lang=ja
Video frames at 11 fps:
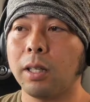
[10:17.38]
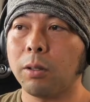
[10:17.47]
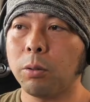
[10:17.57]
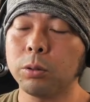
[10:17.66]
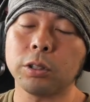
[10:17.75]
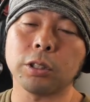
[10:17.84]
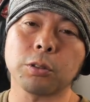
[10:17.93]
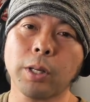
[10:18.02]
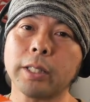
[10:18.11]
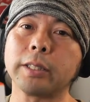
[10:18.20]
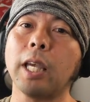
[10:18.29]
え本
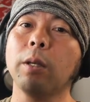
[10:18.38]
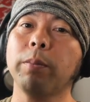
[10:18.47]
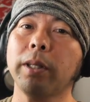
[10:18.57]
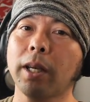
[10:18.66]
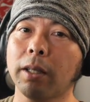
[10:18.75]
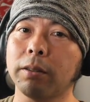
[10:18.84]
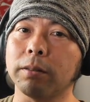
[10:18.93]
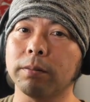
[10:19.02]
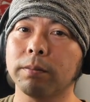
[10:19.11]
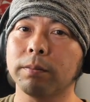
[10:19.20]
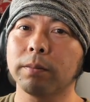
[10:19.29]
日は JBL
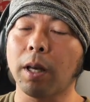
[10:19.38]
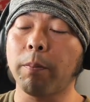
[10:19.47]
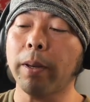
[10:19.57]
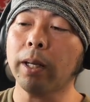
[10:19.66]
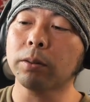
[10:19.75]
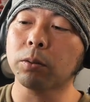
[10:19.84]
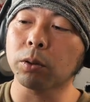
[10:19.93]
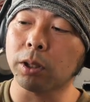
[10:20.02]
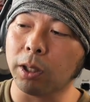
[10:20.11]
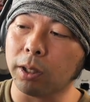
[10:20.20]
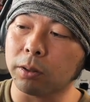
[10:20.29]

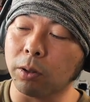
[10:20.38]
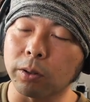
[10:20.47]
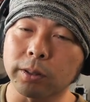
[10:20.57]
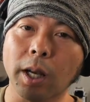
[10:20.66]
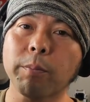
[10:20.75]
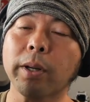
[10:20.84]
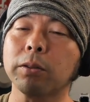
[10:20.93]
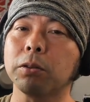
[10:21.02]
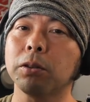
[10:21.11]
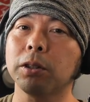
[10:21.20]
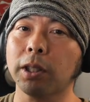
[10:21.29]
エベレストシリーズの
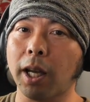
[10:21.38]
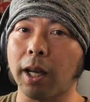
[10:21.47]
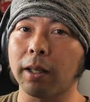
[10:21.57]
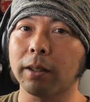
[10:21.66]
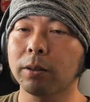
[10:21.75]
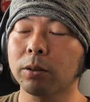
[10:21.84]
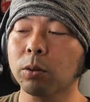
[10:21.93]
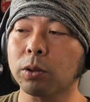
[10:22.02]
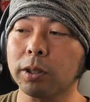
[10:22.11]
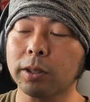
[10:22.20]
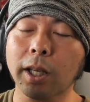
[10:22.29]
310GA ちょっ
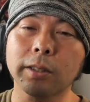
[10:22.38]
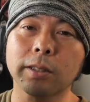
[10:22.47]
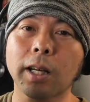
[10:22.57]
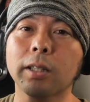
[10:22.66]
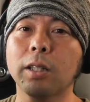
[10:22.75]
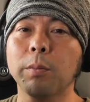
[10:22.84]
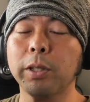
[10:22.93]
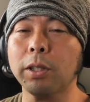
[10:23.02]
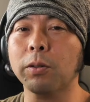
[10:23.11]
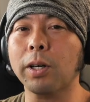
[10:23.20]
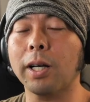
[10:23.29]
と実際に使って
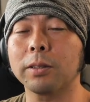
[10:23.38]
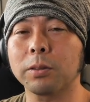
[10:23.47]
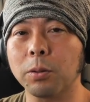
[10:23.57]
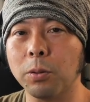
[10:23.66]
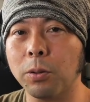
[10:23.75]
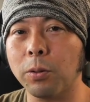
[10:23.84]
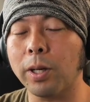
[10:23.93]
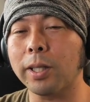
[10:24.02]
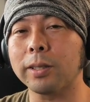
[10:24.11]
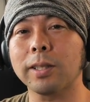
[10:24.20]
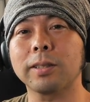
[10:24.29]
みての感想をお
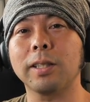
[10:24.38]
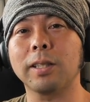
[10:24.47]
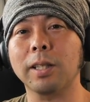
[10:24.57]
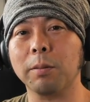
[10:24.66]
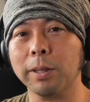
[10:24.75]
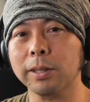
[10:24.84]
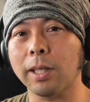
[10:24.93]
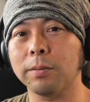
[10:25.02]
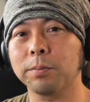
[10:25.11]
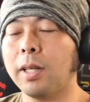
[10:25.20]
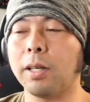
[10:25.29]
話しさせていただきました。
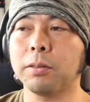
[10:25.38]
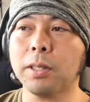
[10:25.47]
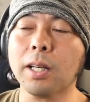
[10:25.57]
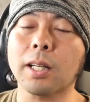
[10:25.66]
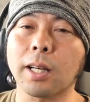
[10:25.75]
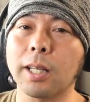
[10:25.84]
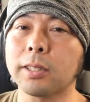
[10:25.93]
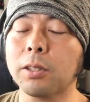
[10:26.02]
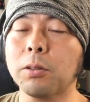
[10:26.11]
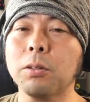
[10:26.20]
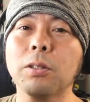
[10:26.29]
えー、普段から
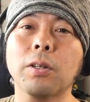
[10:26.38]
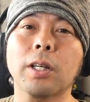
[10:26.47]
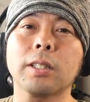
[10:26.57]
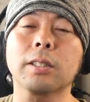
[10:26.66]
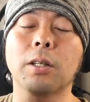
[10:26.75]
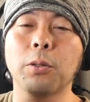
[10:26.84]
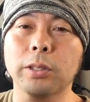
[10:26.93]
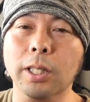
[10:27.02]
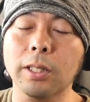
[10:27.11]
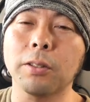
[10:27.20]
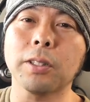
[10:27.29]
ガジェット類の話が多い
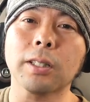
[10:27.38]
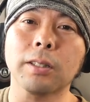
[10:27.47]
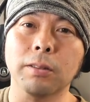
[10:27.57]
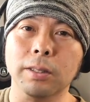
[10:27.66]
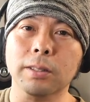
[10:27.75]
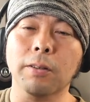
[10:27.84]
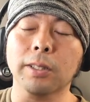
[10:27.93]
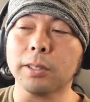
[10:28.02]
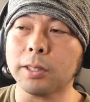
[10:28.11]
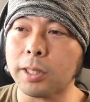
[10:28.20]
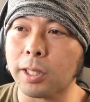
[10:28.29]
チャンネルになってるんですが、
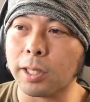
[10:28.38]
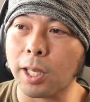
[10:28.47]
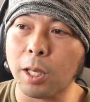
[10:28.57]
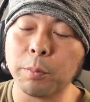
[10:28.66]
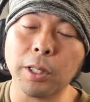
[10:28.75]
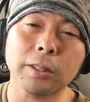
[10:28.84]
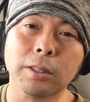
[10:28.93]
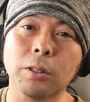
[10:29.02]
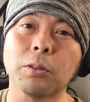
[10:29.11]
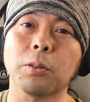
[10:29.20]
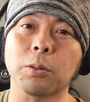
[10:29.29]
私自身がゲームが好
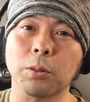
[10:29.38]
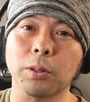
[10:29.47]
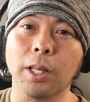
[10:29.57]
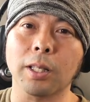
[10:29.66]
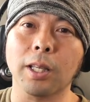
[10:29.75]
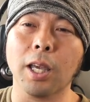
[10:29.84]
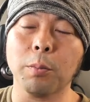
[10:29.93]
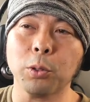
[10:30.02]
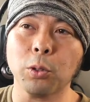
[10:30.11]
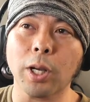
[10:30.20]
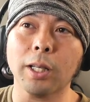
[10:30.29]
きということで、
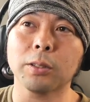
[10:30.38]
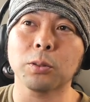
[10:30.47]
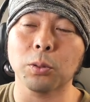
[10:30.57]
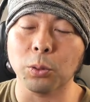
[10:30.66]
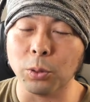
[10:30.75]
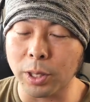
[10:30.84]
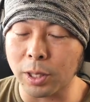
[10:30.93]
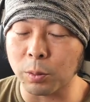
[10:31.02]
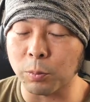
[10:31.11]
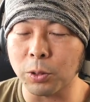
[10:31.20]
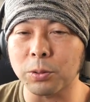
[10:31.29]
ゲームの感想動画
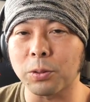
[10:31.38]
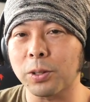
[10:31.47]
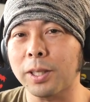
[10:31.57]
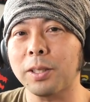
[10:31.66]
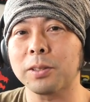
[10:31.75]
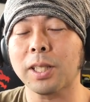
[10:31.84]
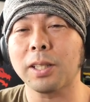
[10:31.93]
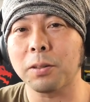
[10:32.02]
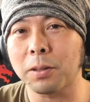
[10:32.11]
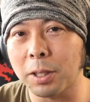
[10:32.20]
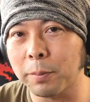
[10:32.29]
などもよく行ってる
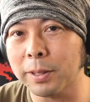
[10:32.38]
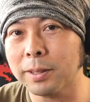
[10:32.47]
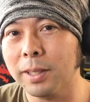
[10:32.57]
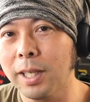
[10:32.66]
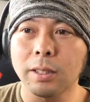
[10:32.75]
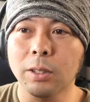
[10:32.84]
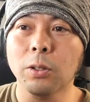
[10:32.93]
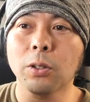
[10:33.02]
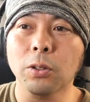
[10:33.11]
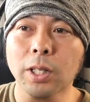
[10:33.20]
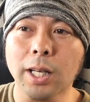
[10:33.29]
チャンネルになります。い
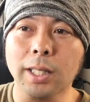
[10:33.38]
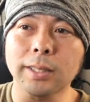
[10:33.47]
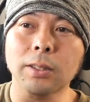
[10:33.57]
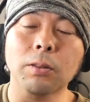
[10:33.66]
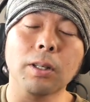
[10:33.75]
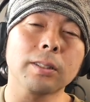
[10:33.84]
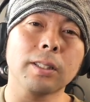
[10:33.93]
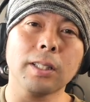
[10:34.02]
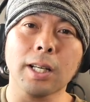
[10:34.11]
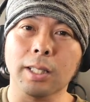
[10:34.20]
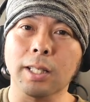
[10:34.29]
ろいろなガジェットが好
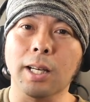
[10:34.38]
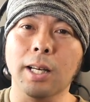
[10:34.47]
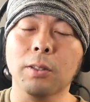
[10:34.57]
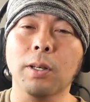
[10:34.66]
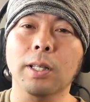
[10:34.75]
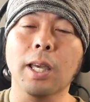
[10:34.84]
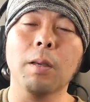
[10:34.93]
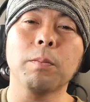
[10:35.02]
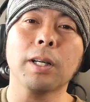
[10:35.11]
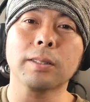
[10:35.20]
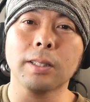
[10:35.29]
きな方、あとは
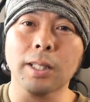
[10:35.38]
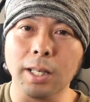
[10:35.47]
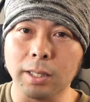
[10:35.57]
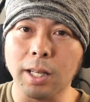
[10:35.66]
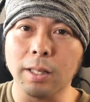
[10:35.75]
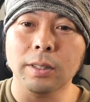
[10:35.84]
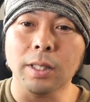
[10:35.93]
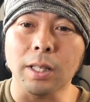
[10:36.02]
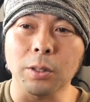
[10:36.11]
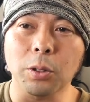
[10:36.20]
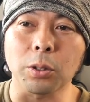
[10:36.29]
ゲームが好きな方、
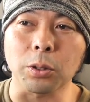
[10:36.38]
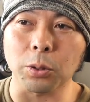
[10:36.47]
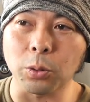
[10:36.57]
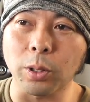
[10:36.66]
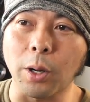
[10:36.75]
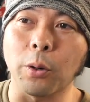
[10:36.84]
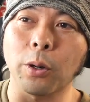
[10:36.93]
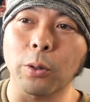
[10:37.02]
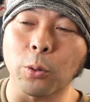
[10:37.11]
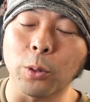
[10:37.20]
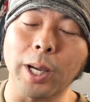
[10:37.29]
えいろいろと動画
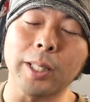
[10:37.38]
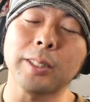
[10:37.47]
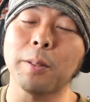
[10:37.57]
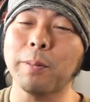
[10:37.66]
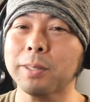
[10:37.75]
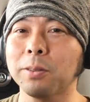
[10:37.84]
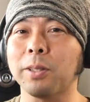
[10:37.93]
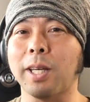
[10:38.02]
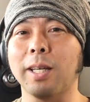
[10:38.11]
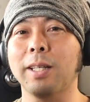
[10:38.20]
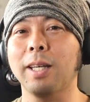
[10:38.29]
を公開してますの
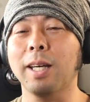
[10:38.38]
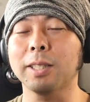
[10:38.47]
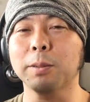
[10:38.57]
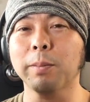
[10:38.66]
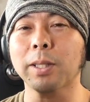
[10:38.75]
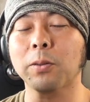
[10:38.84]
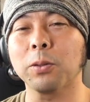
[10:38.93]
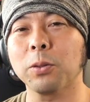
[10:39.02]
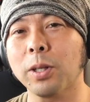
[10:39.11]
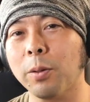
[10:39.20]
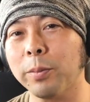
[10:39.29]
で、えー、初めてこ
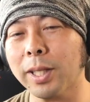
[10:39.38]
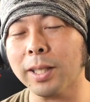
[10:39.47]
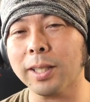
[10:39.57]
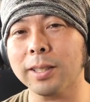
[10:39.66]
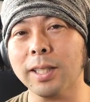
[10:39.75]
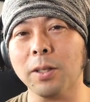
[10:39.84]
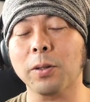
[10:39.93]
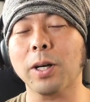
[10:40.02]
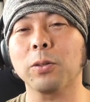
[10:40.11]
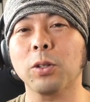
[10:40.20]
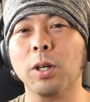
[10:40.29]
の動画を見た方はぜひ
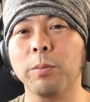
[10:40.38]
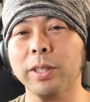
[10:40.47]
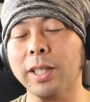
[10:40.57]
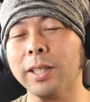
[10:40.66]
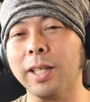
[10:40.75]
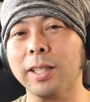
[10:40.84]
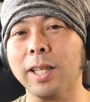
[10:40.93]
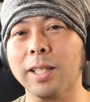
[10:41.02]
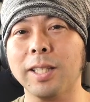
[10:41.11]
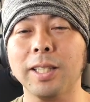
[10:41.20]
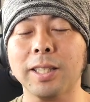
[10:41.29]
他の動画を見ていただい
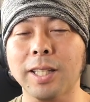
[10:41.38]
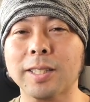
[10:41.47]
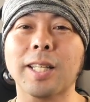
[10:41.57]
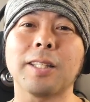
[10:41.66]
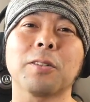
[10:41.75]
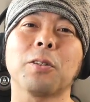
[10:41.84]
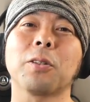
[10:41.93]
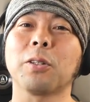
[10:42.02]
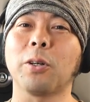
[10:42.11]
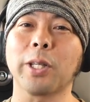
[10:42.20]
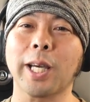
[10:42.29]
て、気に入ったらチャンネル登
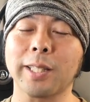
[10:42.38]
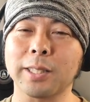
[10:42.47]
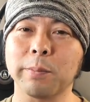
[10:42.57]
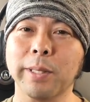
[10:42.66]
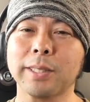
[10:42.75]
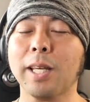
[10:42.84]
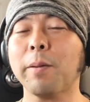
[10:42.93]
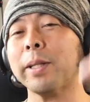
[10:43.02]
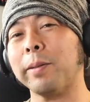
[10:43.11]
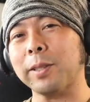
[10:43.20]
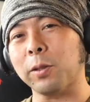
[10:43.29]
録の方お願いいたします。では
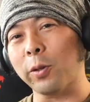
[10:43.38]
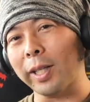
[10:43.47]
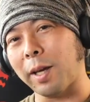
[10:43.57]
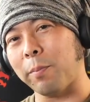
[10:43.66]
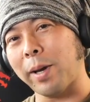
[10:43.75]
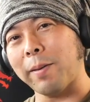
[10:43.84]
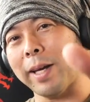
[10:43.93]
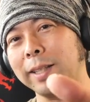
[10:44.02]
また別の動画で、バイバ